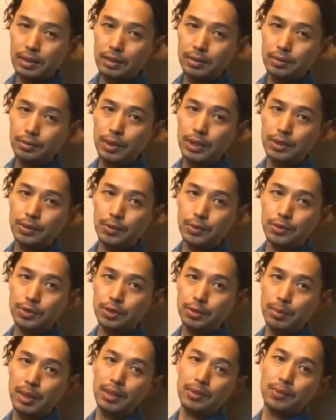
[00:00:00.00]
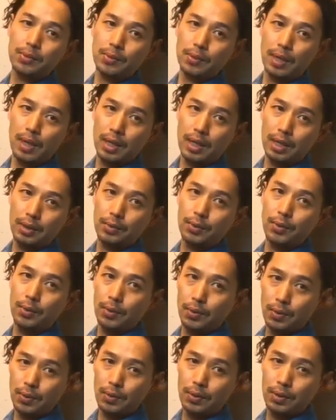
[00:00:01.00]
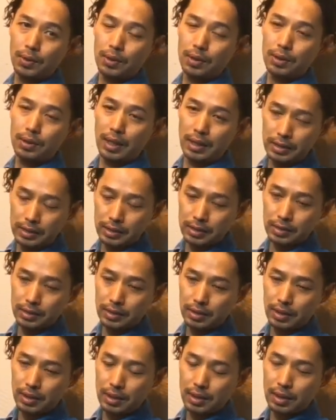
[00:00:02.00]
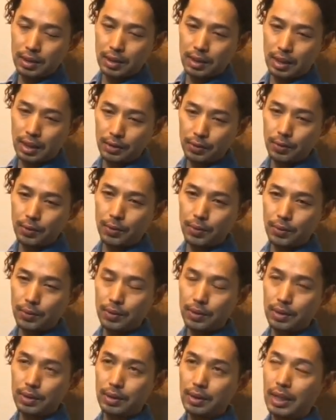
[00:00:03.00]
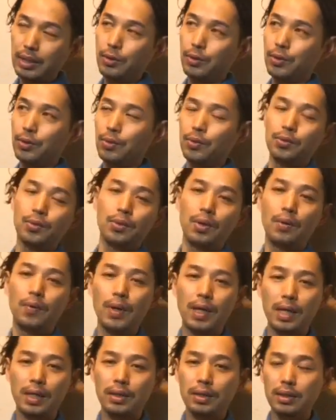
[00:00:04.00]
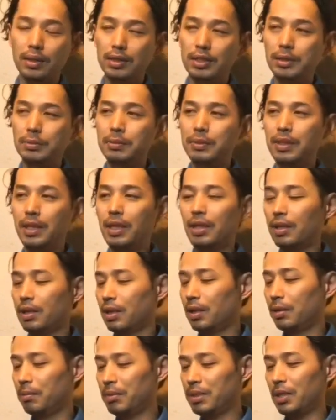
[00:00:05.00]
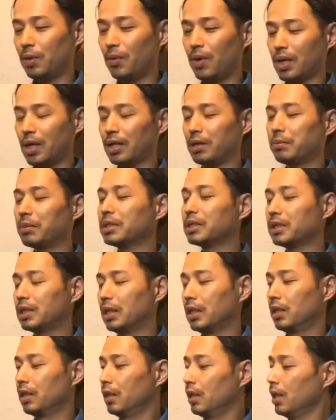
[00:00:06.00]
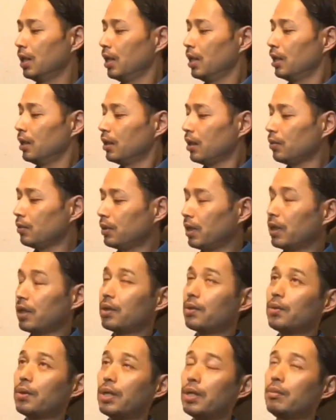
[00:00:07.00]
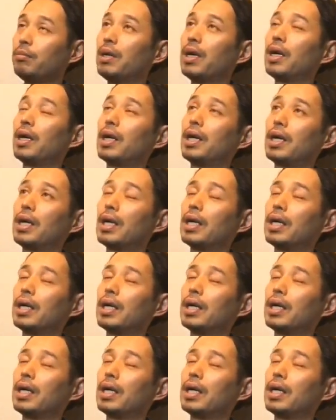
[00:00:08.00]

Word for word: ウエストを詰めることが可能です。可能だということが自分で見て分かりまして、なのでこれ今